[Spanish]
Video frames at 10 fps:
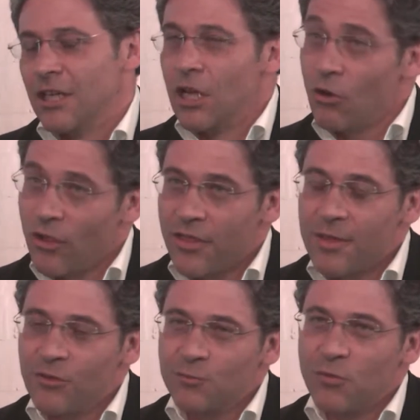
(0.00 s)
Lo
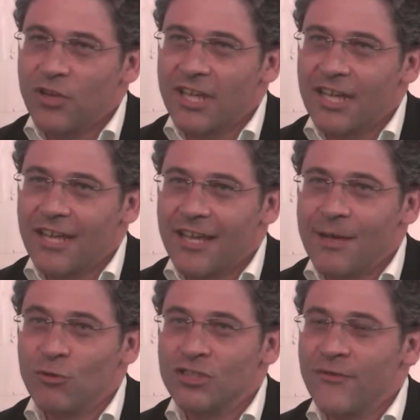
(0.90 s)
decimos porque
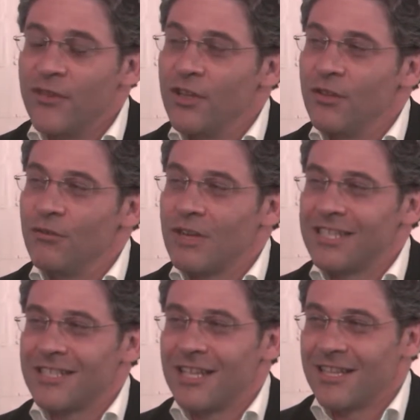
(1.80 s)
hemos definido una
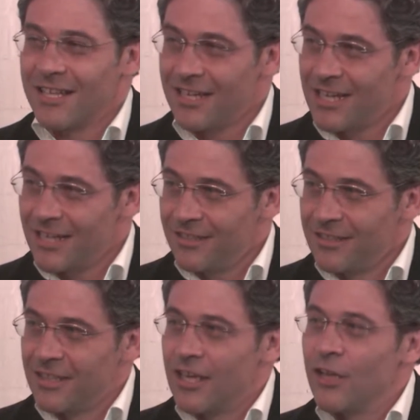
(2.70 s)
estrategia
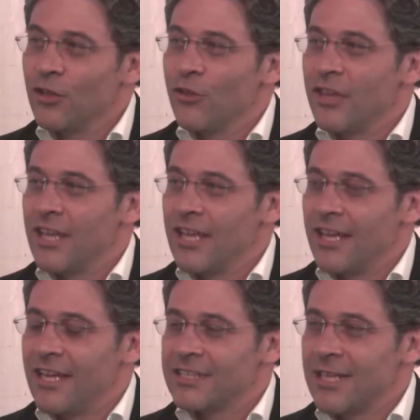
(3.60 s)
en
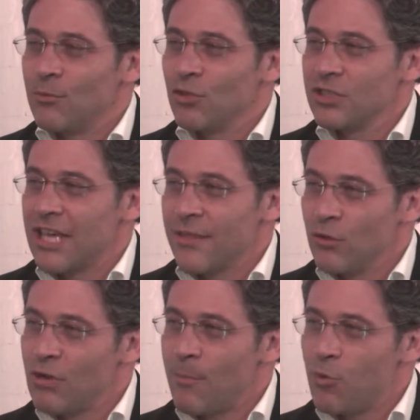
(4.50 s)
donde estamos
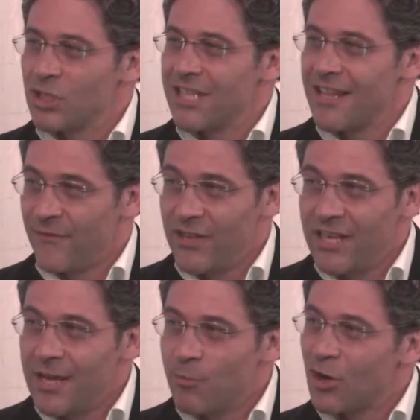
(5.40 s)
haciendo una apuesta
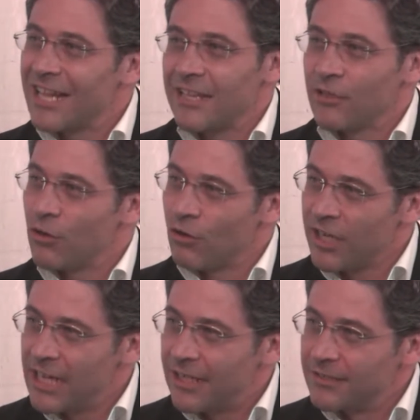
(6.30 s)
definida por la
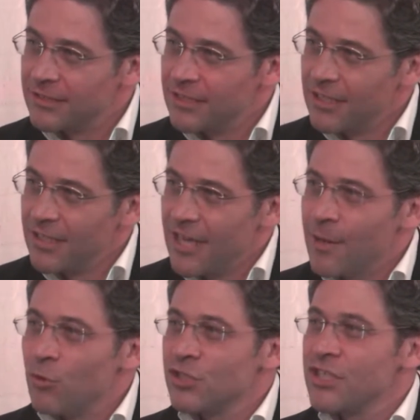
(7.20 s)
tecnología
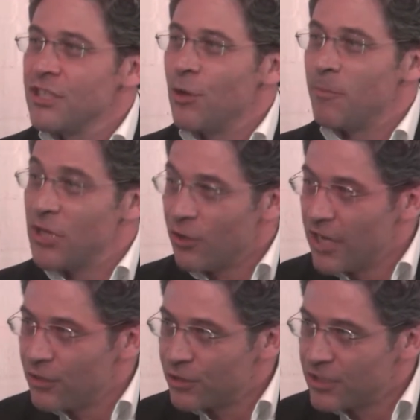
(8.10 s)
hemos sido
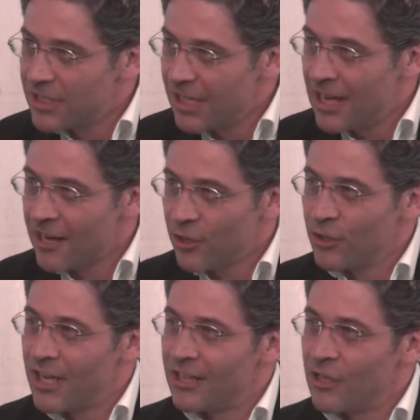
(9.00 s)
pioneros en la región
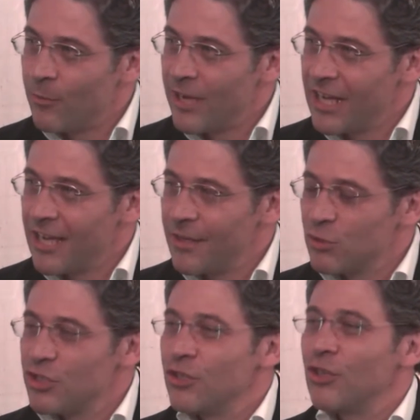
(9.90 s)
de Latinoamérica y
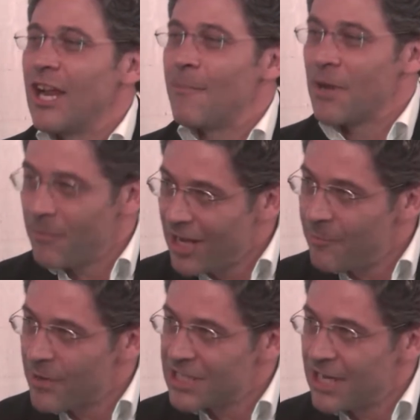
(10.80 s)
hemos sido la primera
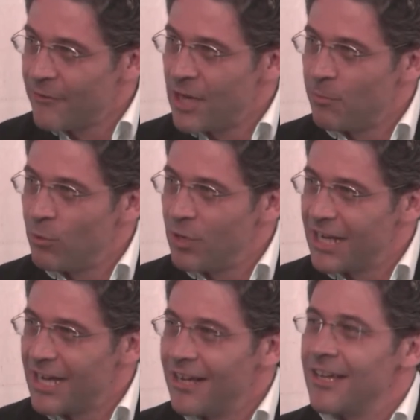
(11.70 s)
empresa de vía
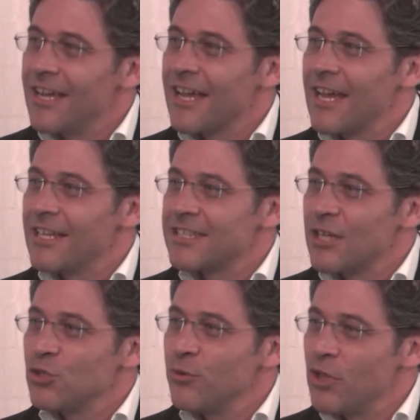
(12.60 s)
pública que se
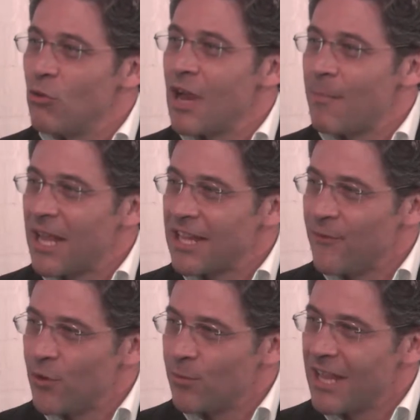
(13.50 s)
ha subido a una
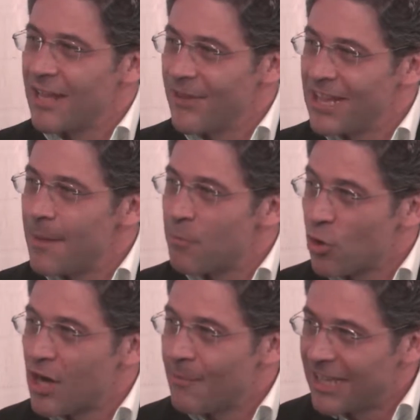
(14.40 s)
plataforma de venta
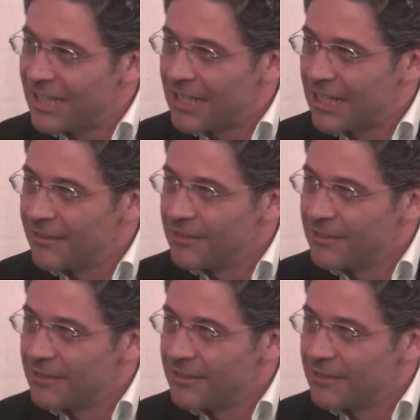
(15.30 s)
programática.